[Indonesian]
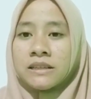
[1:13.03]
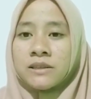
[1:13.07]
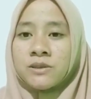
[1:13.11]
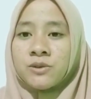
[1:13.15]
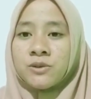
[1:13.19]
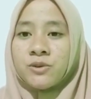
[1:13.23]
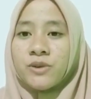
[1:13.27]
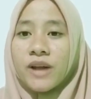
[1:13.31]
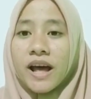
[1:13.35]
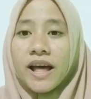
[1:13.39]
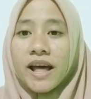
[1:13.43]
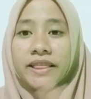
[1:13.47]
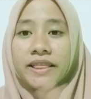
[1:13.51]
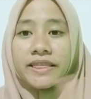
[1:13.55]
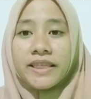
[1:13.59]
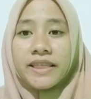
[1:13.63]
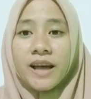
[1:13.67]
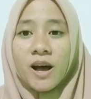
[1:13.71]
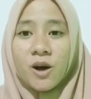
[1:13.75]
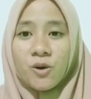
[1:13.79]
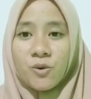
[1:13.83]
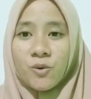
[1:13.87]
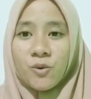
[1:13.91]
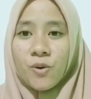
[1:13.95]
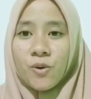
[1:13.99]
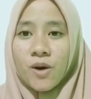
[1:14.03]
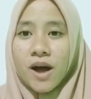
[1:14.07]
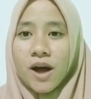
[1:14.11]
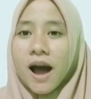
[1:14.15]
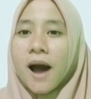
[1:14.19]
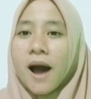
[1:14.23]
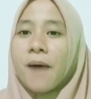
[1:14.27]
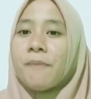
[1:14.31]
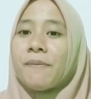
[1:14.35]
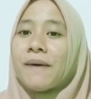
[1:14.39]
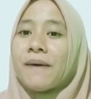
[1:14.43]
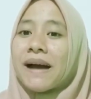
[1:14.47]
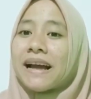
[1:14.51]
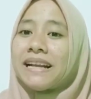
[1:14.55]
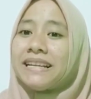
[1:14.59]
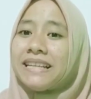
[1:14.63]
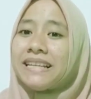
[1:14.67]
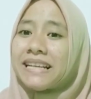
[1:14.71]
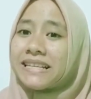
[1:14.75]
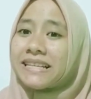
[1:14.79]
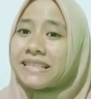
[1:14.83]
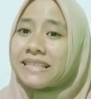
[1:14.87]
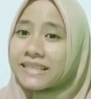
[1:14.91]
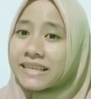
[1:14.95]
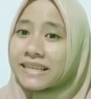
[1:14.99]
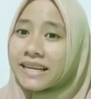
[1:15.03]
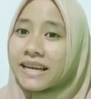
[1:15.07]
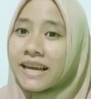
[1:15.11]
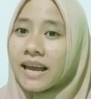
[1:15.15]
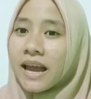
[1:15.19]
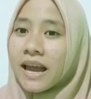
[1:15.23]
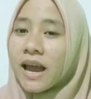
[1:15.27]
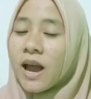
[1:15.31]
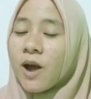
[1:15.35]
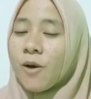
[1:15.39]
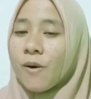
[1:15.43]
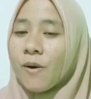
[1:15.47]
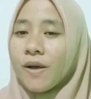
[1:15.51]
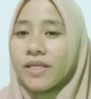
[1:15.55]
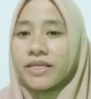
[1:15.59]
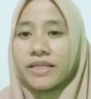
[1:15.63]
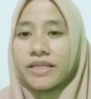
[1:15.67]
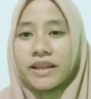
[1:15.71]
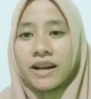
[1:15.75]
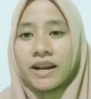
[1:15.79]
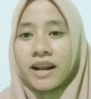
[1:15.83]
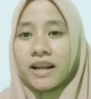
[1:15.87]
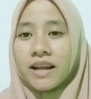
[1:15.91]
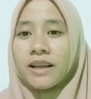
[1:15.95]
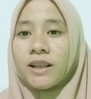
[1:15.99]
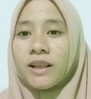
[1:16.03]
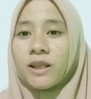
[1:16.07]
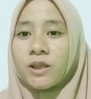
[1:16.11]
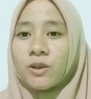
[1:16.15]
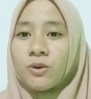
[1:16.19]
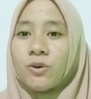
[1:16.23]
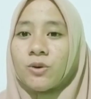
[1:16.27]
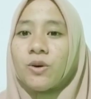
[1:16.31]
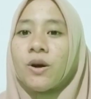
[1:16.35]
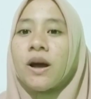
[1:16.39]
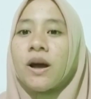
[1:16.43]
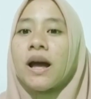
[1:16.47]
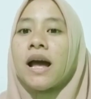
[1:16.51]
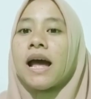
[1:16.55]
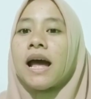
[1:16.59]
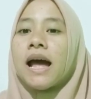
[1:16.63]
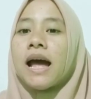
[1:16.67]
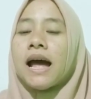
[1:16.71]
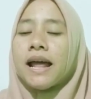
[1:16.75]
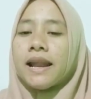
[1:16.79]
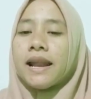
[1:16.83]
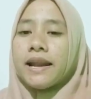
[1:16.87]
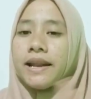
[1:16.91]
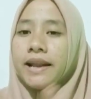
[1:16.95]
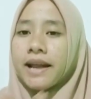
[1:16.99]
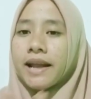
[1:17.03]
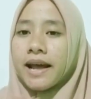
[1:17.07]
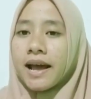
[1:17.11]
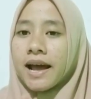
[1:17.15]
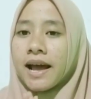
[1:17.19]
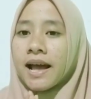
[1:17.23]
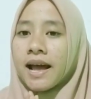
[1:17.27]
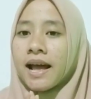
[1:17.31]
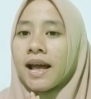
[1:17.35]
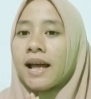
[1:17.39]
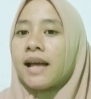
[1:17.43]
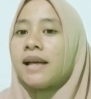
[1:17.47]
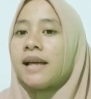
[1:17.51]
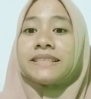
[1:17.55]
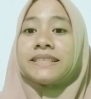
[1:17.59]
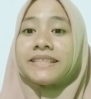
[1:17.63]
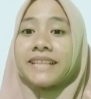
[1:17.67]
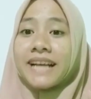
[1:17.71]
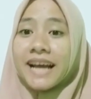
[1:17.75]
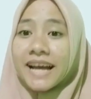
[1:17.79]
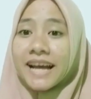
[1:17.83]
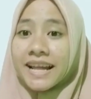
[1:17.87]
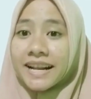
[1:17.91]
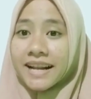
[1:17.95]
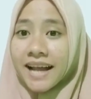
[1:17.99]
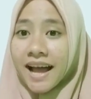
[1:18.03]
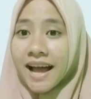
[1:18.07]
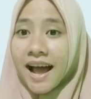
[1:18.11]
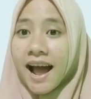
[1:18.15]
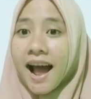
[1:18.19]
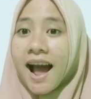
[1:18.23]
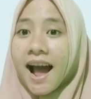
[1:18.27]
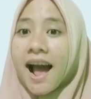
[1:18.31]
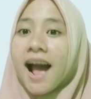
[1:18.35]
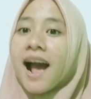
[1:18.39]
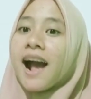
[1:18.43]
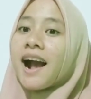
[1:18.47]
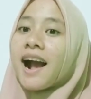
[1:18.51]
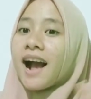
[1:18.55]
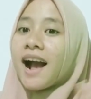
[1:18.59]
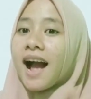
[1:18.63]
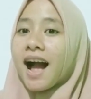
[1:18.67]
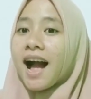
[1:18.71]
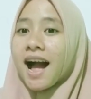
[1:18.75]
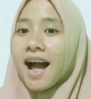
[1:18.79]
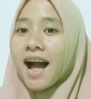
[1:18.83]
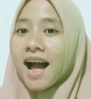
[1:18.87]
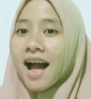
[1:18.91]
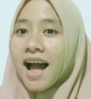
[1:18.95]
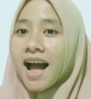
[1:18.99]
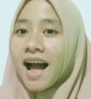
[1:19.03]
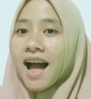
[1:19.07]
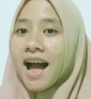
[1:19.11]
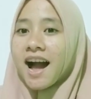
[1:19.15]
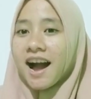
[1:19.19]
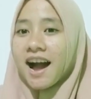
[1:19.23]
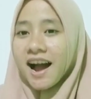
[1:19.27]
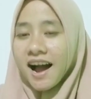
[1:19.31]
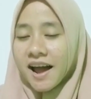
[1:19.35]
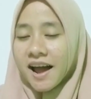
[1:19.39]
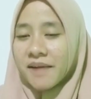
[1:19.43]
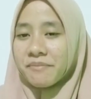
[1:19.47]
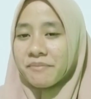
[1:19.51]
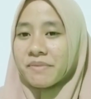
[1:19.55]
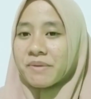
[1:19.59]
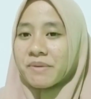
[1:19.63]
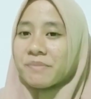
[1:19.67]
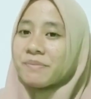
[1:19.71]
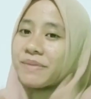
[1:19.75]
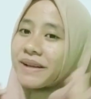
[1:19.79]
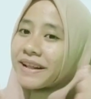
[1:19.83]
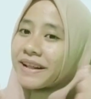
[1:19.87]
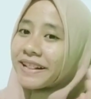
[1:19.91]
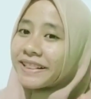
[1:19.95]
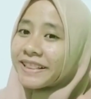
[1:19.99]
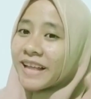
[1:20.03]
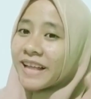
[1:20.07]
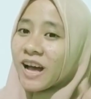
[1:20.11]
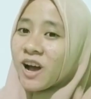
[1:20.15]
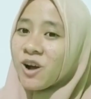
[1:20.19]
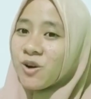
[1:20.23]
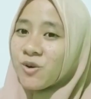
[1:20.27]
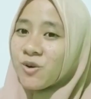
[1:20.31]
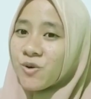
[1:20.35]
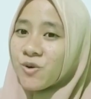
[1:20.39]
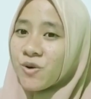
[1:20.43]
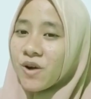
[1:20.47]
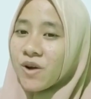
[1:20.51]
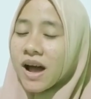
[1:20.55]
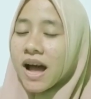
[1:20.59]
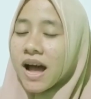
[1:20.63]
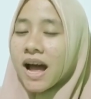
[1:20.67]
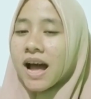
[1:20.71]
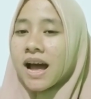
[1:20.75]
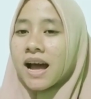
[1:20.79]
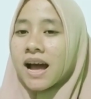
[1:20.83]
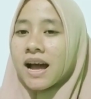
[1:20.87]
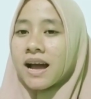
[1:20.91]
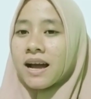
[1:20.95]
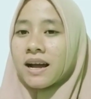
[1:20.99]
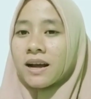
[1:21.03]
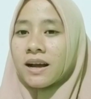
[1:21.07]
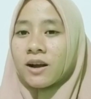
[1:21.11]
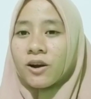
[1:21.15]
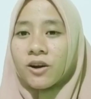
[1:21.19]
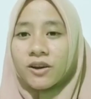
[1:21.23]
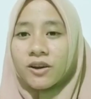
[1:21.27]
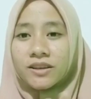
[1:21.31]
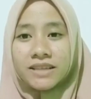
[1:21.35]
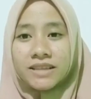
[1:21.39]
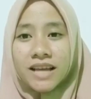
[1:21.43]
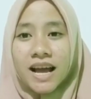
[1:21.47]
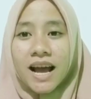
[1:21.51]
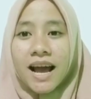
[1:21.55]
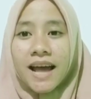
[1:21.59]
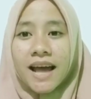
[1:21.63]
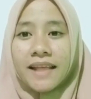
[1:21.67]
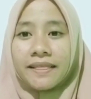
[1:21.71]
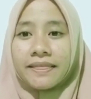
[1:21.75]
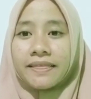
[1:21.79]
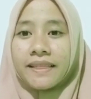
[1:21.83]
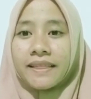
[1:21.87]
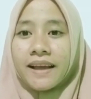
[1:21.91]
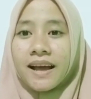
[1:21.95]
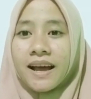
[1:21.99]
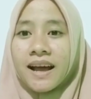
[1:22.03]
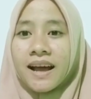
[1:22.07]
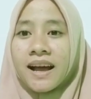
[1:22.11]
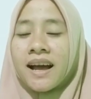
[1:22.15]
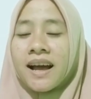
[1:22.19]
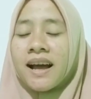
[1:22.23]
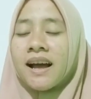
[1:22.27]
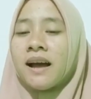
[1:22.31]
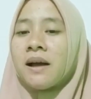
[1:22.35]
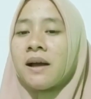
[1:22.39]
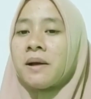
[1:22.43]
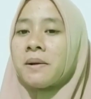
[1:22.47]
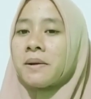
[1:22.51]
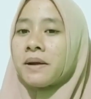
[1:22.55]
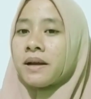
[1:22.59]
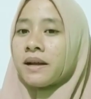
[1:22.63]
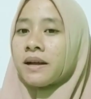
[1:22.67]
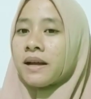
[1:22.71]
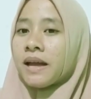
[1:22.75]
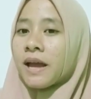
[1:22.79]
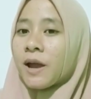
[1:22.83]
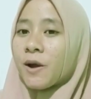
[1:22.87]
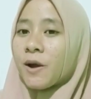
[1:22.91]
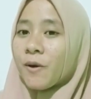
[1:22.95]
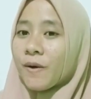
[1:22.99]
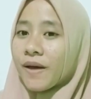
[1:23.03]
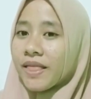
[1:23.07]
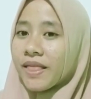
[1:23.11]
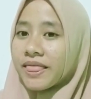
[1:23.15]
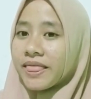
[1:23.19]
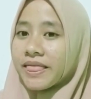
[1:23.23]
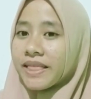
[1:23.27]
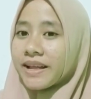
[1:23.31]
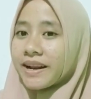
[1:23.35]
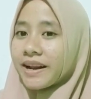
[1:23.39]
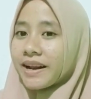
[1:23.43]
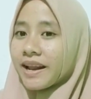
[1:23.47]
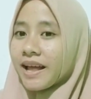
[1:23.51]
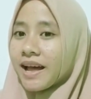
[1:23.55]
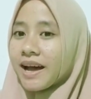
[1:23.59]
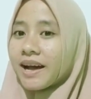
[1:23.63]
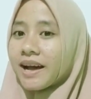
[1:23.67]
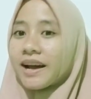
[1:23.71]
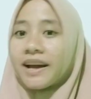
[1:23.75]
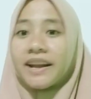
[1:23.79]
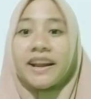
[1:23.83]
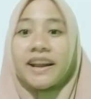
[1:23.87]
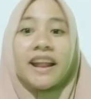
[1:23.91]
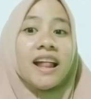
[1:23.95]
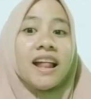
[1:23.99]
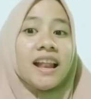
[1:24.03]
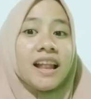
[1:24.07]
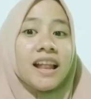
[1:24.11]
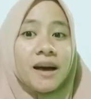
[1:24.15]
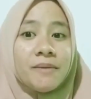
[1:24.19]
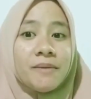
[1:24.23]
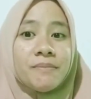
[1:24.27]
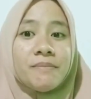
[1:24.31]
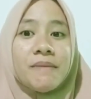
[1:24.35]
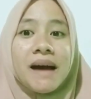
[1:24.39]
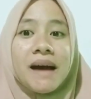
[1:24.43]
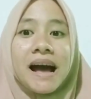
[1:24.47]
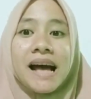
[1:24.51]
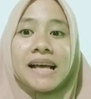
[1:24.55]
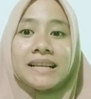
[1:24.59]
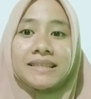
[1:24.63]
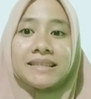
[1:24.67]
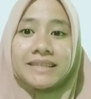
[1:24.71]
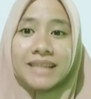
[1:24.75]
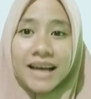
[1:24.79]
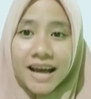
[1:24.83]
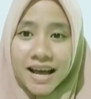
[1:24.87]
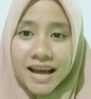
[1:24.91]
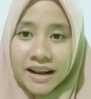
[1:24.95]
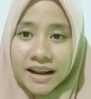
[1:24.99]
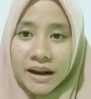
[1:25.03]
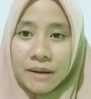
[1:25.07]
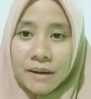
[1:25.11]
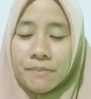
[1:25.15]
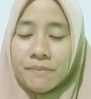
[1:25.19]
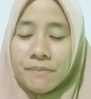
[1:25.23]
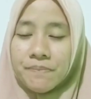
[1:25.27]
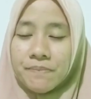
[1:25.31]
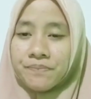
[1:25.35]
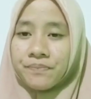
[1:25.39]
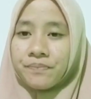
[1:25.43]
sudah tahu apa aja sih hewan ternak itu. Nah, sekarang kakak akan memberitahu kosakata hewan ternak ke dalam bahasa Arab.